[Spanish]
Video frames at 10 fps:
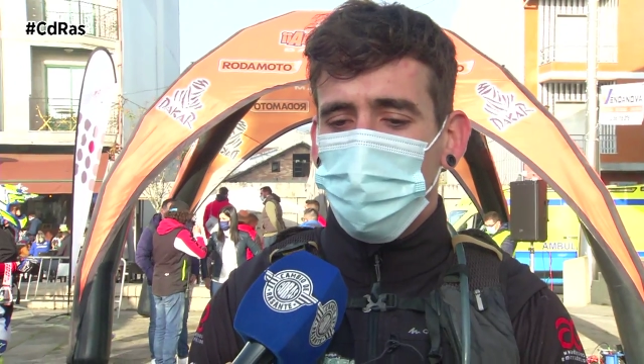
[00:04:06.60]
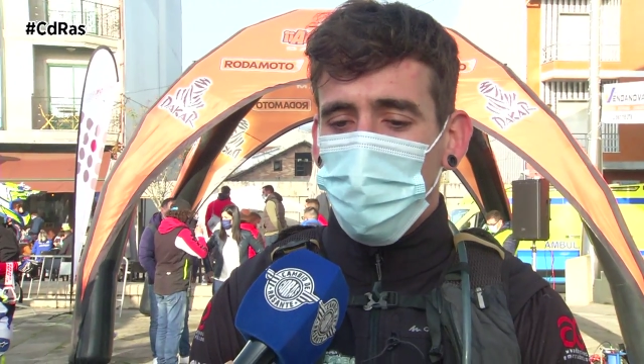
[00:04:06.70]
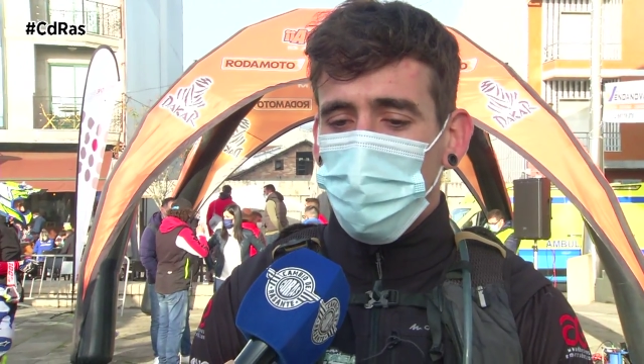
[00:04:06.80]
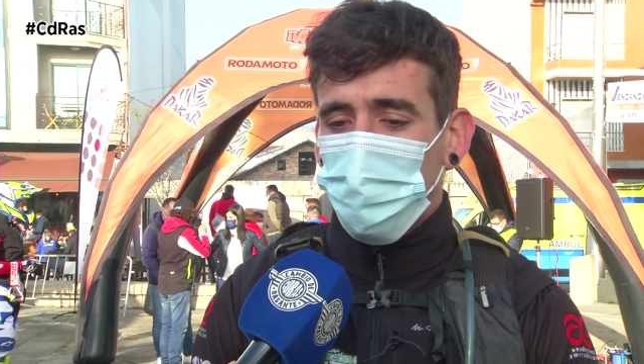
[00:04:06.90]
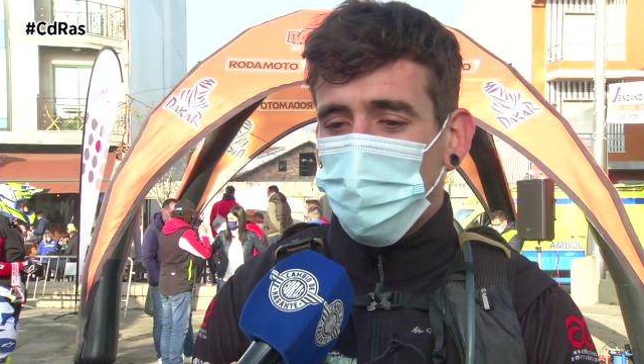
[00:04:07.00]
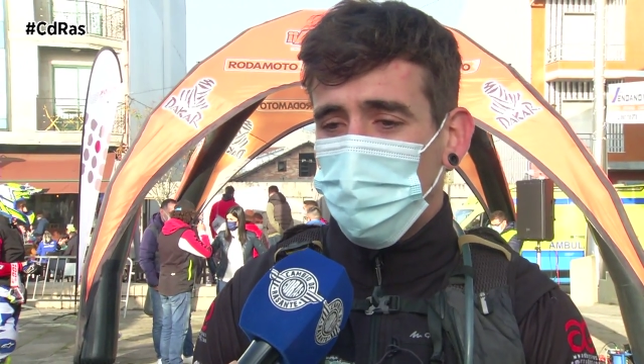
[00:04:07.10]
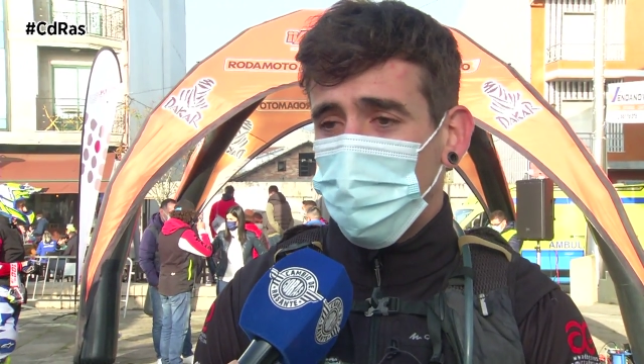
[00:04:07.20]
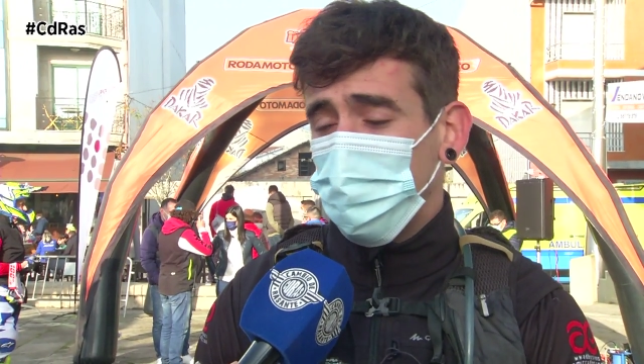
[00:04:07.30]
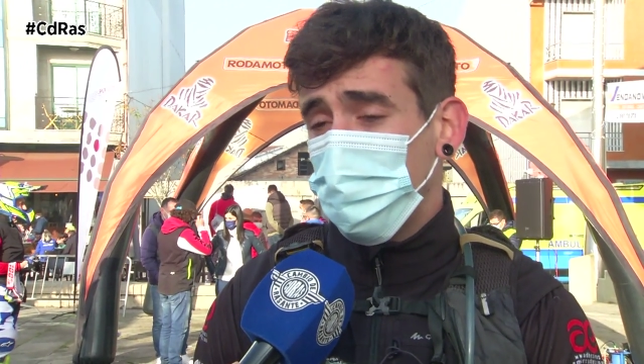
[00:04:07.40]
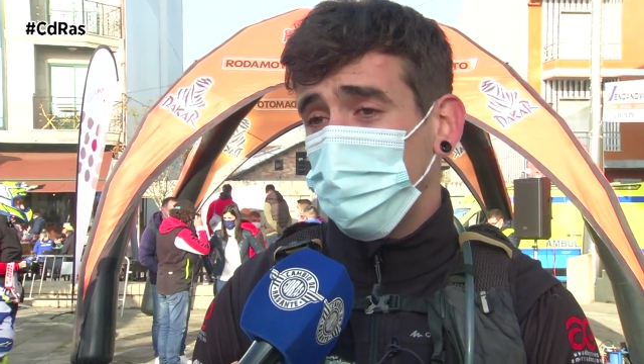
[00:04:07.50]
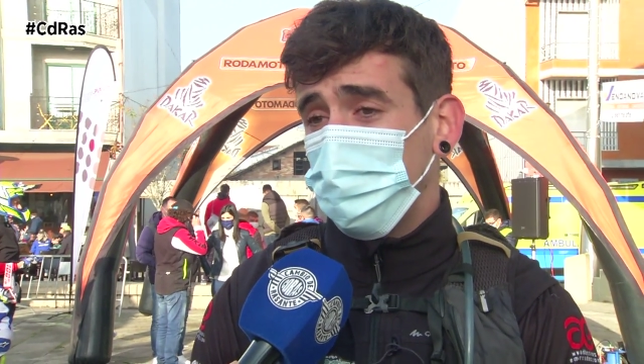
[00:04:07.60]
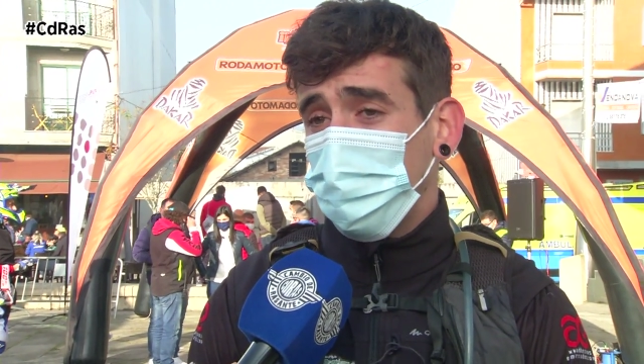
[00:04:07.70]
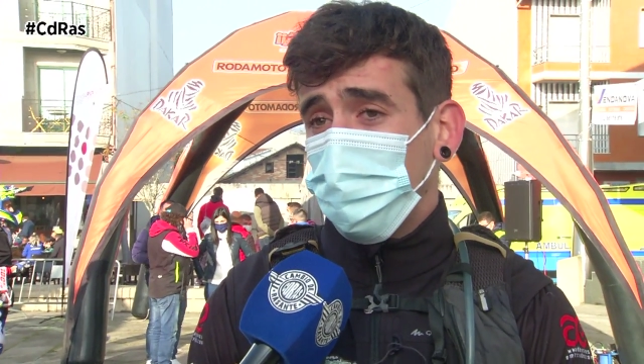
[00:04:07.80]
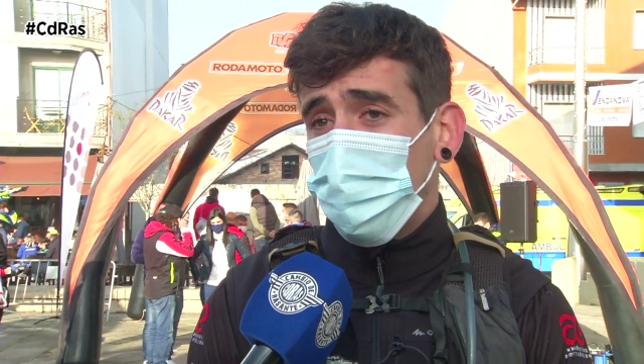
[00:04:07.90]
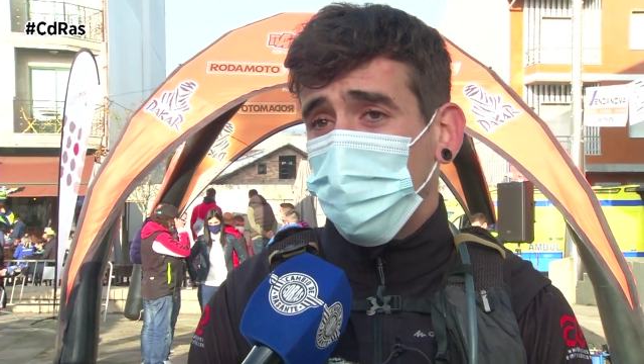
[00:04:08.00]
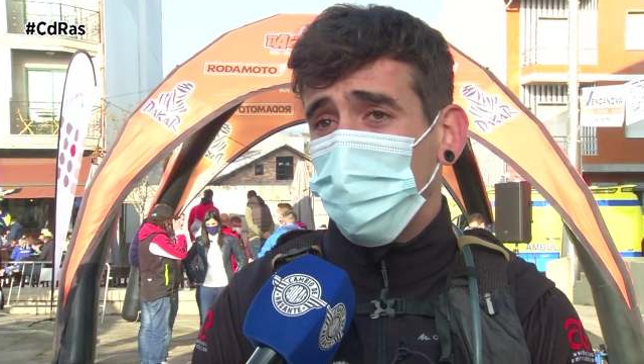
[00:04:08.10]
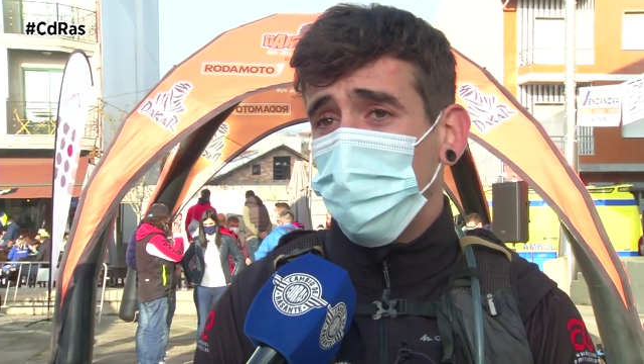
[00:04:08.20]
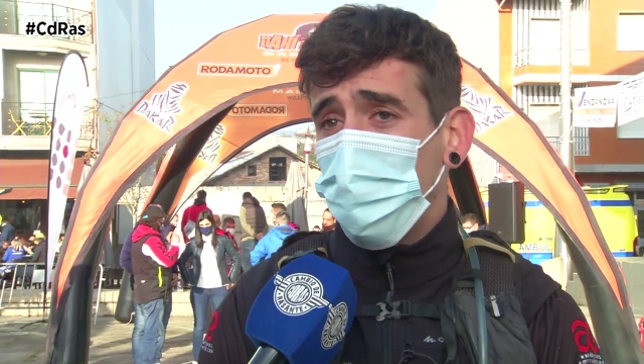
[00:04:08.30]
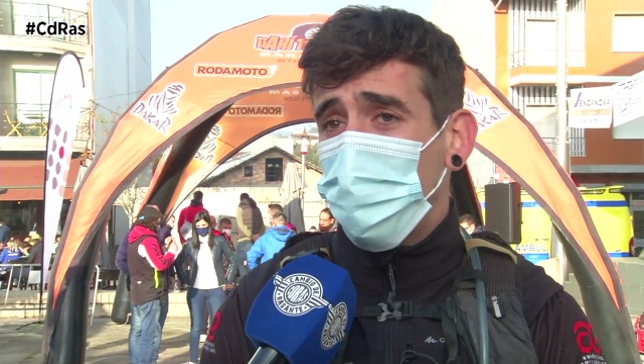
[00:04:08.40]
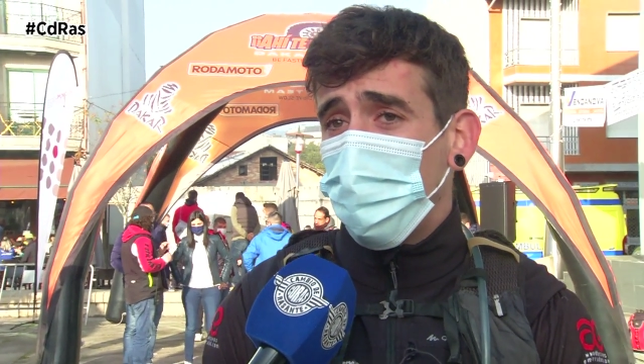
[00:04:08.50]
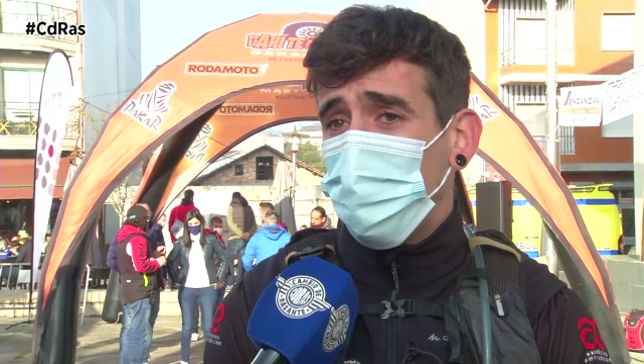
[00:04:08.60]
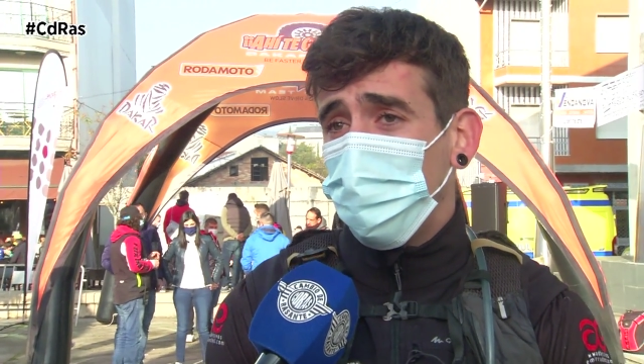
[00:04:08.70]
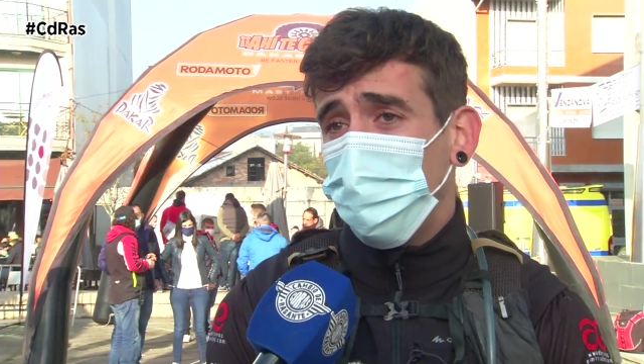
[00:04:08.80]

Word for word: mm, quedé el 17 a general,